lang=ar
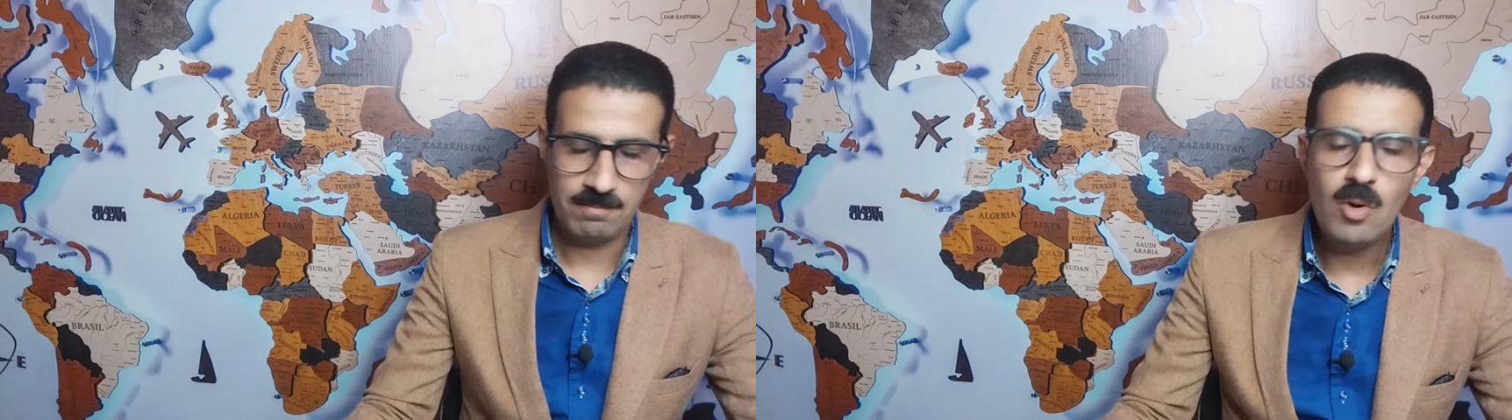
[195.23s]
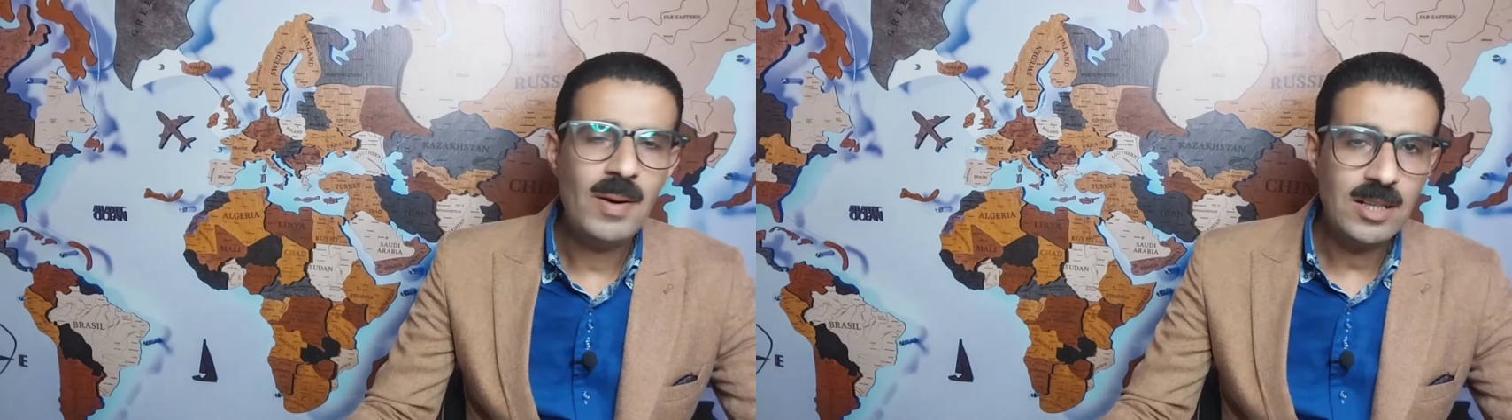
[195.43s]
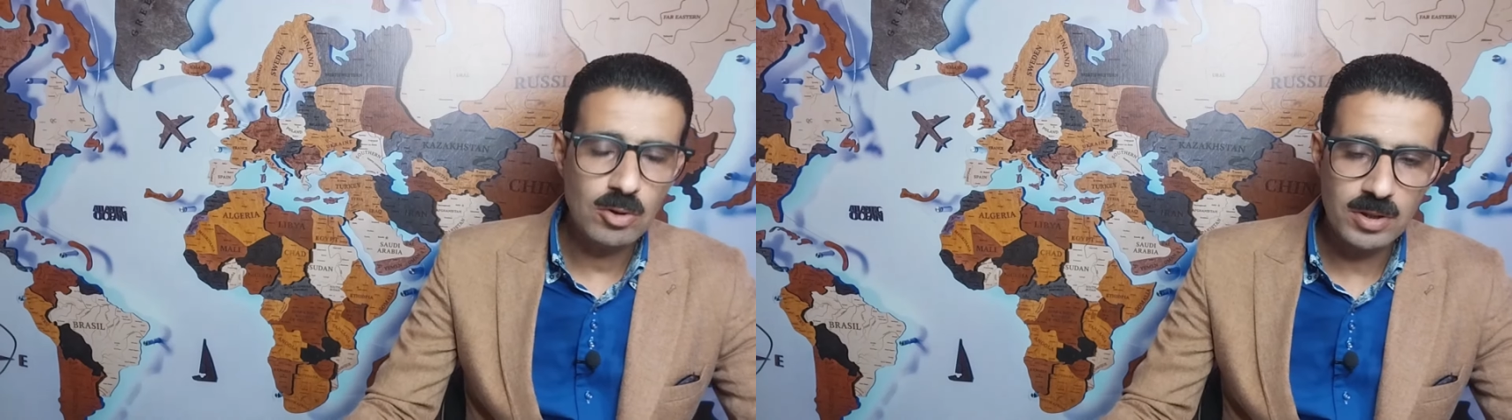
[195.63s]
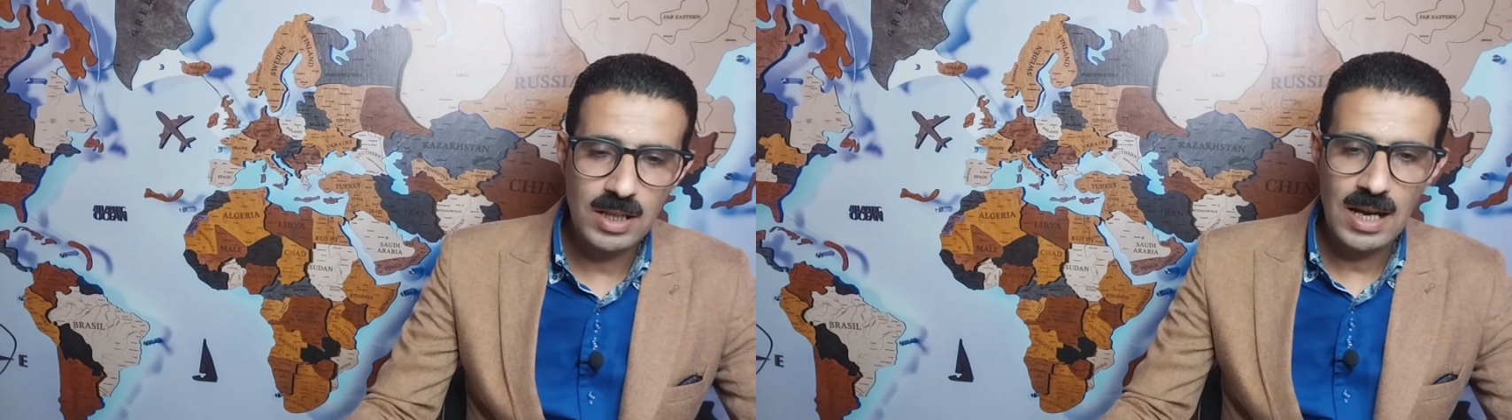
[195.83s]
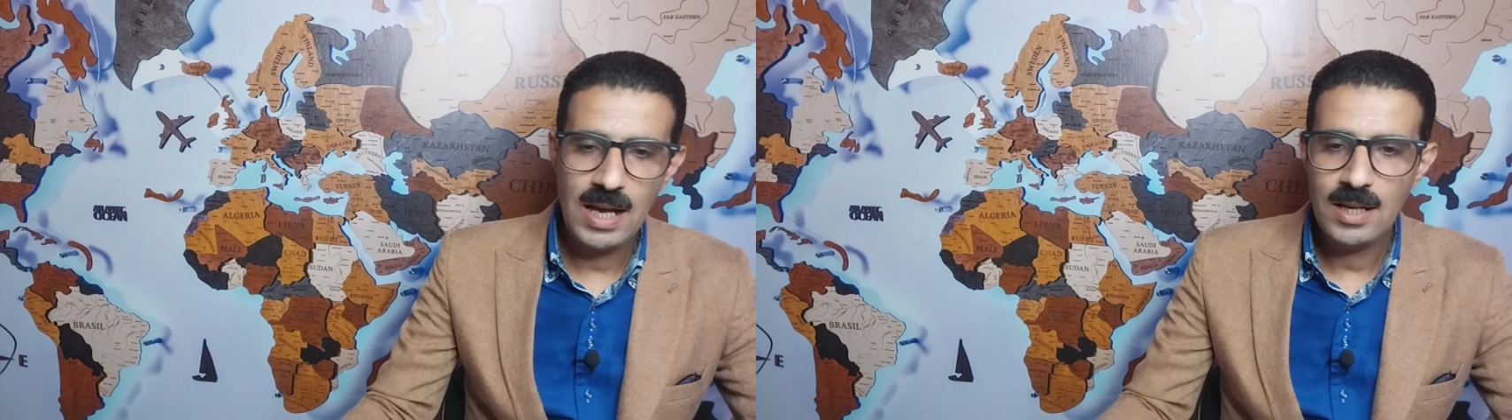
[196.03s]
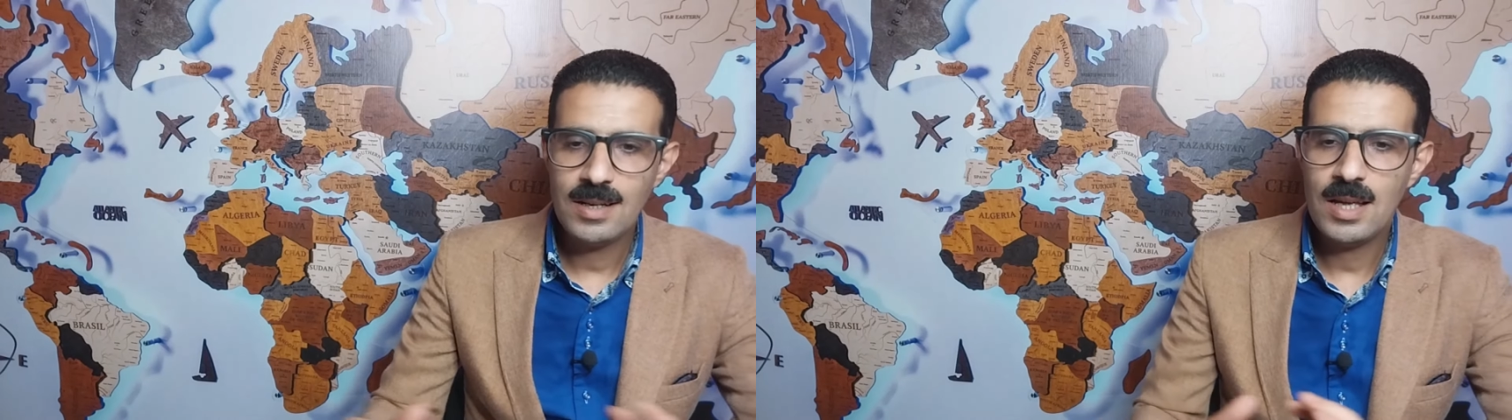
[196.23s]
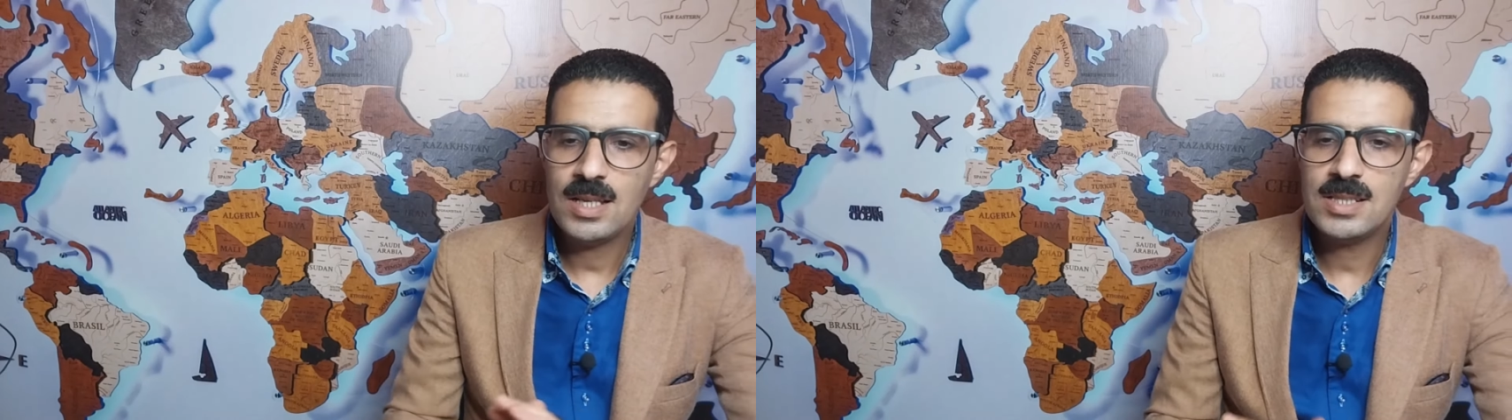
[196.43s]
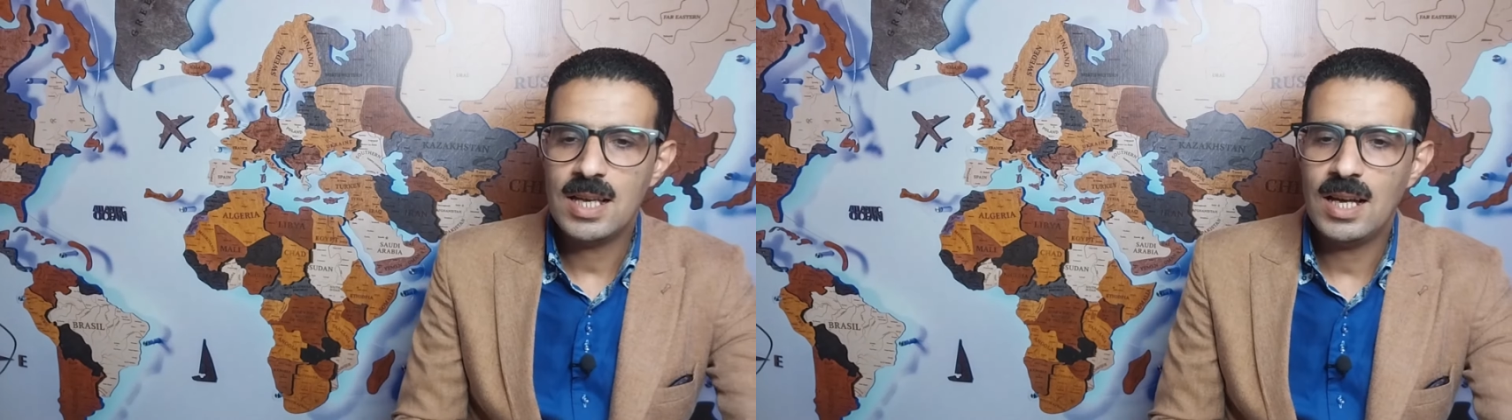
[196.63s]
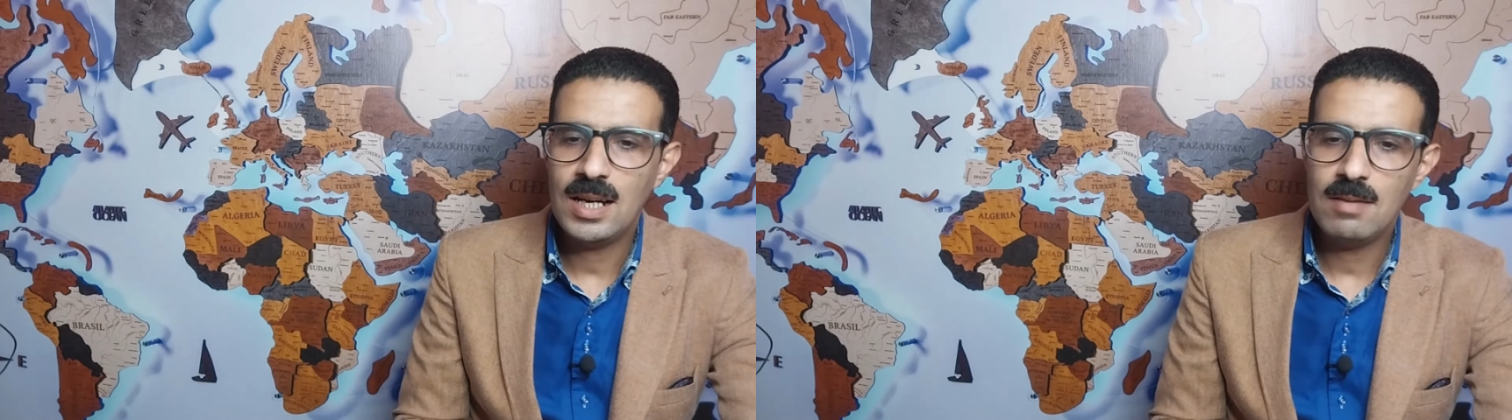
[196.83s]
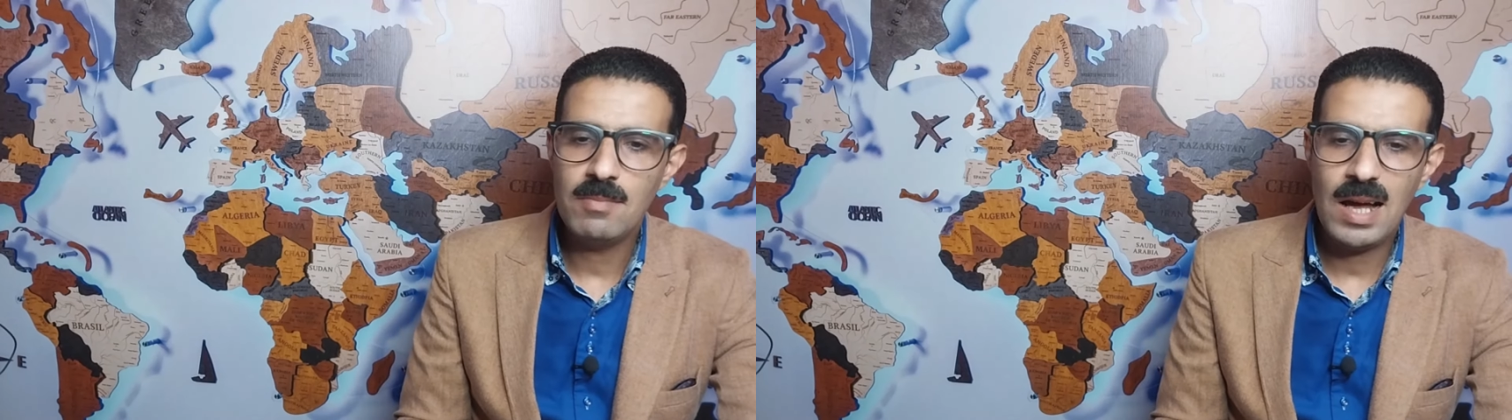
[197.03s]
وبرضه طلع قال
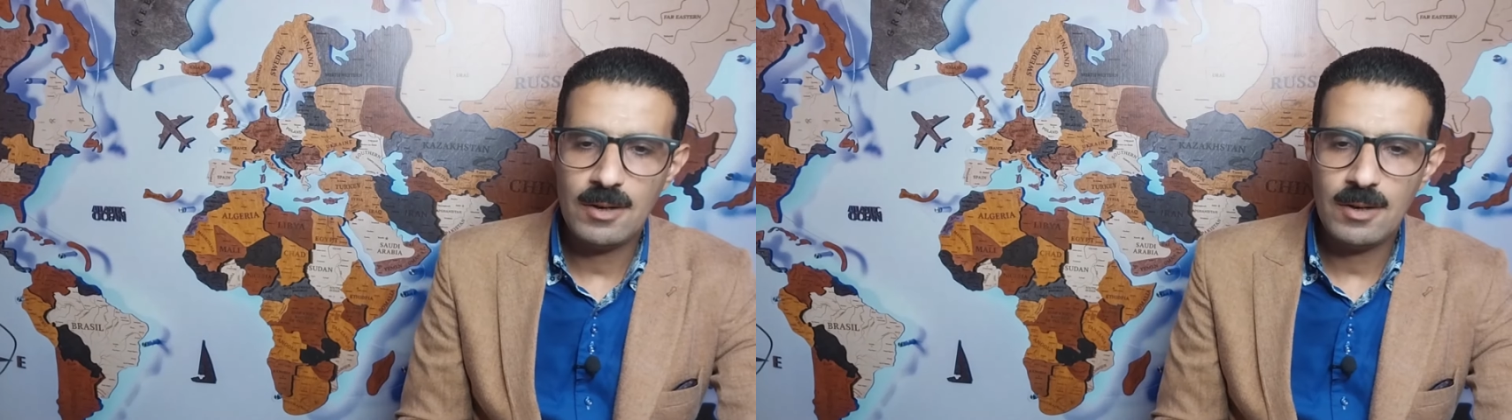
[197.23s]
اذا لم